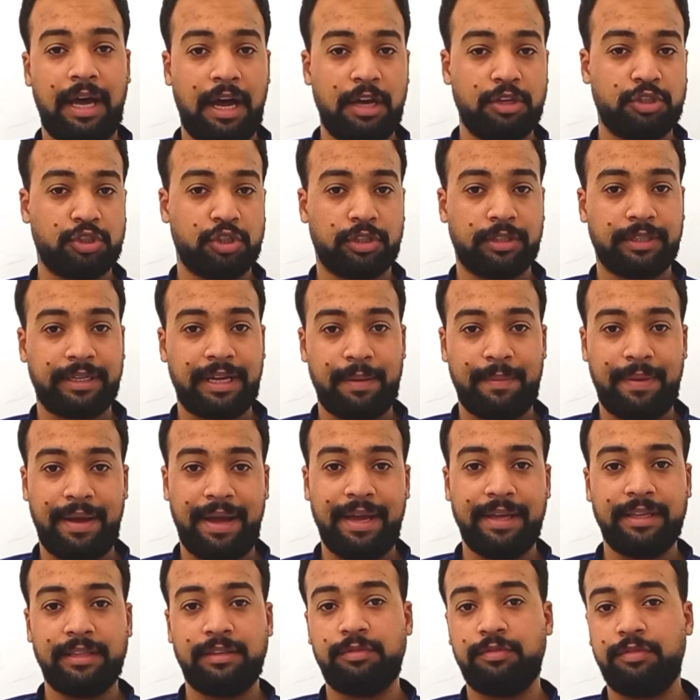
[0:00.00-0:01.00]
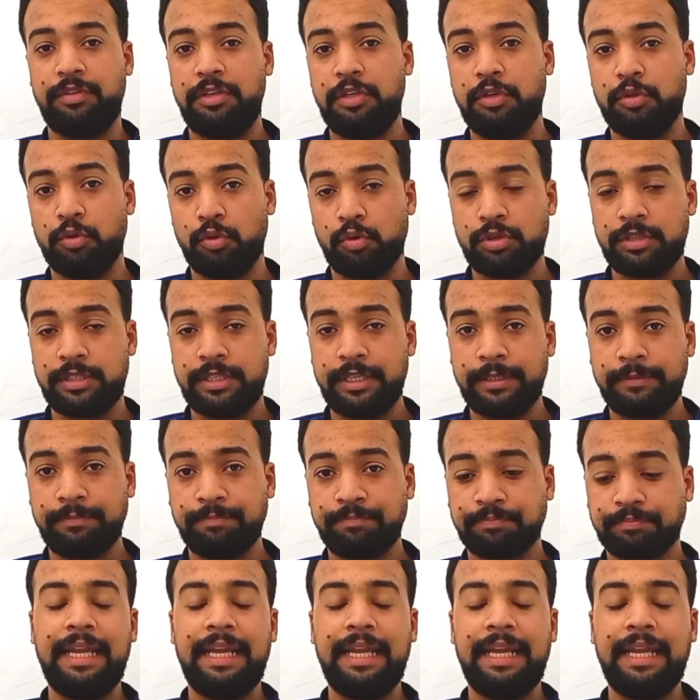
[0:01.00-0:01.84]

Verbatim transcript: عشر جامعات في روسيا